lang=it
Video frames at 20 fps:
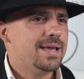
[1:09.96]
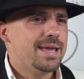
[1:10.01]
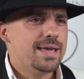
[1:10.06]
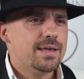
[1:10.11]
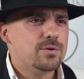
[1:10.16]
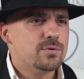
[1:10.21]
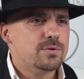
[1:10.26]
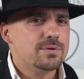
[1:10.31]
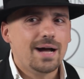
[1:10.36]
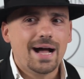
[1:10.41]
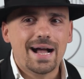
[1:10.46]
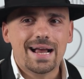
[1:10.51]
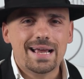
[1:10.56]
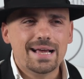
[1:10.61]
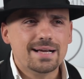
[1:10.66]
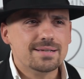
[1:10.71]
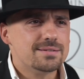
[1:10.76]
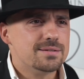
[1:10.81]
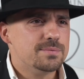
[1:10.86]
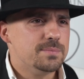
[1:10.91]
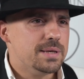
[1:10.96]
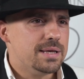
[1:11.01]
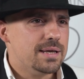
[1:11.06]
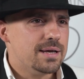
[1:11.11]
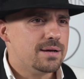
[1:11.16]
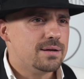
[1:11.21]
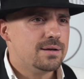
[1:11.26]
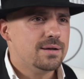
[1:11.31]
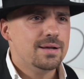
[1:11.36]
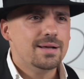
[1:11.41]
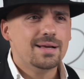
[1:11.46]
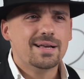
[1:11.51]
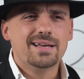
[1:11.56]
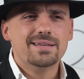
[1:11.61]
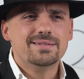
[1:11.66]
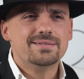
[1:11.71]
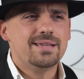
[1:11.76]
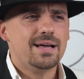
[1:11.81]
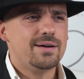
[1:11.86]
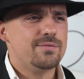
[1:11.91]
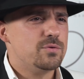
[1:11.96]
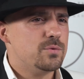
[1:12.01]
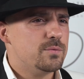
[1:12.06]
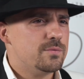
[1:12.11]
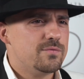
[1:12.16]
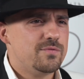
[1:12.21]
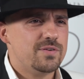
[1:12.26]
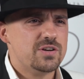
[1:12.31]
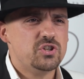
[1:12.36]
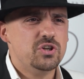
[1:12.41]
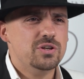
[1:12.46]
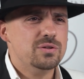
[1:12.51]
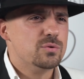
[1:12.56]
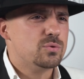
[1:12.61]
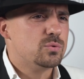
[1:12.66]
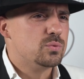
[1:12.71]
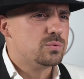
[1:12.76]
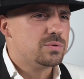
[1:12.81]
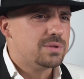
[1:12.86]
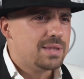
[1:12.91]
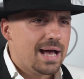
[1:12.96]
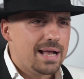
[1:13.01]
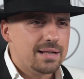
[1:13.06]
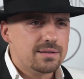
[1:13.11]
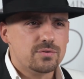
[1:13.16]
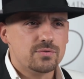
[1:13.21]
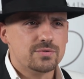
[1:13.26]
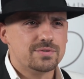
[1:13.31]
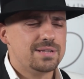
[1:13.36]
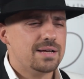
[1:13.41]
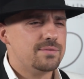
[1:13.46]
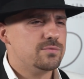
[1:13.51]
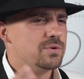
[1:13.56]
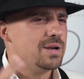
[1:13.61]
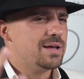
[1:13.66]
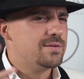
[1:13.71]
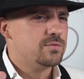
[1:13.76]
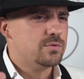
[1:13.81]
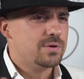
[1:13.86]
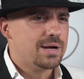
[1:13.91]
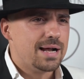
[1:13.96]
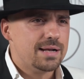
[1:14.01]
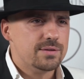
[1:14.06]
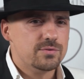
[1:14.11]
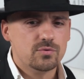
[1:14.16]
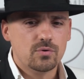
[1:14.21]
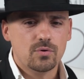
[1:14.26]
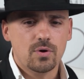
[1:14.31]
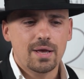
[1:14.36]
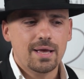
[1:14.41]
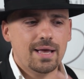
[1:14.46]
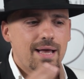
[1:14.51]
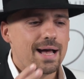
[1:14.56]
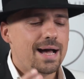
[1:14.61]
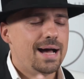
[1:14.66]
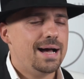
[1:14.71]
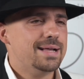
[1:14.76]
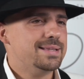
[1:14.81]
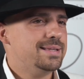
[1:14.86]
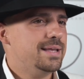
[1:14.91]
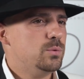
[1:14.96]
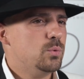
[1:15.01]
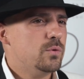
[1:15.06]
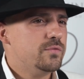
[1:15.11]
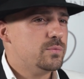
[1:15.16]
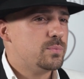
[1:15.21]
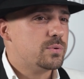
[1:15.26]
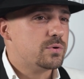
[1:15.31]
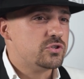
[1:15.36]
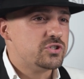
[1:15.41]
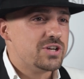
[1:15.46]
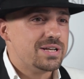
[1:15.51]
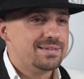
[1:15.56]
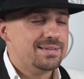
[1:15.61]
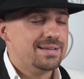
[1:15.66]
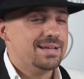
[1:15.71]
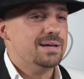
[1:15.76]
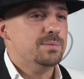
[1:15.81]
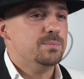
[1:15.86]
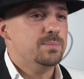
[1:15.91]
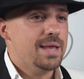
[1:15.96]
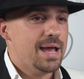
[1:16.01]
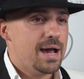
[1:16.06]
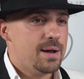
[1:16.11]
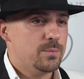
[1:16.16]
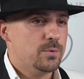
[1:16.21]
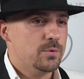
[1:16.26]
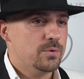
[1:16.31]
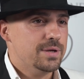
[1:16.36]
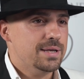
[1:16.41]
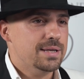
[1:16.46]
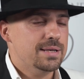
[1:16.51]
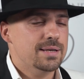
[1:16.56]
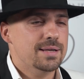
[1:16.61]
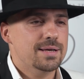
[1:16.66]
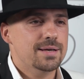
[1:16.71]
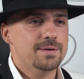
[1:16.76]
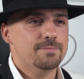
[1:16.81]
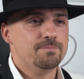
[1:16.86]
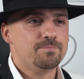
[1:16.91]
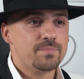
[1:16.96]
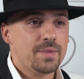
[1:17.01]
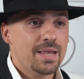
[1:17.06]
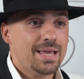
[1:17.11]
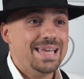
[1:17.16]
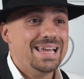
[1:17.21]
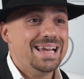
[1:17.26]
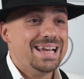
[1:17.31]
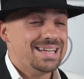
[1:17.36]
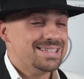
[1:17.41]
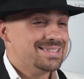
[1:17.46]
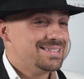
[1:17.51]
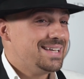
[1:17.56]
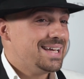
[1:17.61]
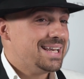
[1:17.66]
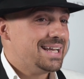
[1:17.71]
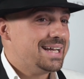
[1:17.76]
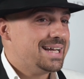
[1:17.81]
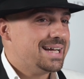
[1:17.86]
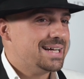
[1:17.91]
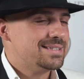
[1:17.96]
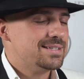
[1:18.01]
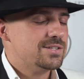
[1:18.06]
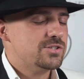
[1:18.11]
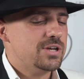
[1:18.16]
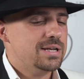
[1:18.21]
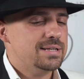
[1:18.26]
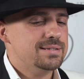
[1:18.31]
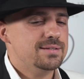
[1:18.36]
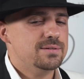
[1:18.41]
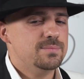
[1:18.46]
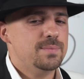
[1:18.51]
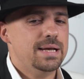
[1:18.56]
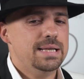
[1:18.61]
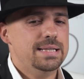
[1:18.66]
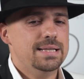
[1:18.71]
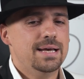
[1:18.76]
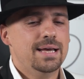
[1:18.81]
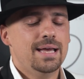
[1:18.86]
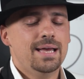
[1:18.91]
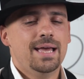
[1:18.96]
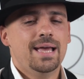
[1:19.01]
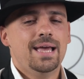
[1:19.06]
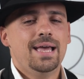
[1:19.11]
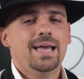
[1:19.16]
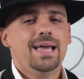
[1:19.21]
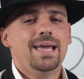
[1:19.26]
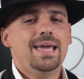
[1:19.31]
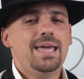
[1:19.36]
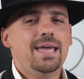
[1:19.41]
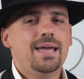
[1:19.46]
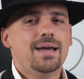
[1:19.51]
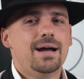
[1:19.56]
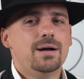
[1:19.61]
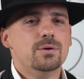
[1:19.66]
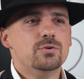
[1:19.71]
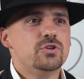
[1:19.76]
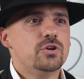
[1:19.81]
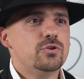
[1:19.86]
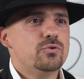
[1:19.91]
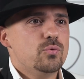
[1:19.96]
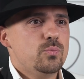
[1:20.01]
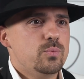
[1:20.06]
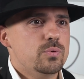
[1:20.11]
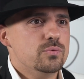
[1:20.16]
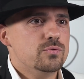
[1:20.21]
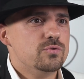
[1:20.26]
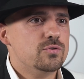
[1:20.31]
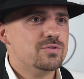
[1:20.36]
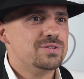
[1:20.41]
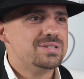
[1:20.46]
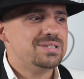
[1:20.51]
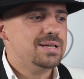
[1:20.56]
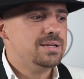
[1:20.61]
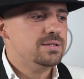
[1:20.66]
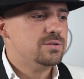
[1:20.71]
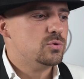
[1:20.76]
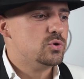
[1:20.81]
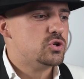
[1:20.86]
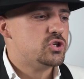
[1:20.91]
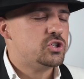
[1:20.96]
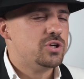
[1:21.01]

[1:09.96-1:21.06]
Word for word: Ero a casa mia che stavo facendo tutt'altro, stavo lavorando a dei nuovi progetti che abbiamo in, eh, in cantiere in casa Gentlemind e a un certo punto sento il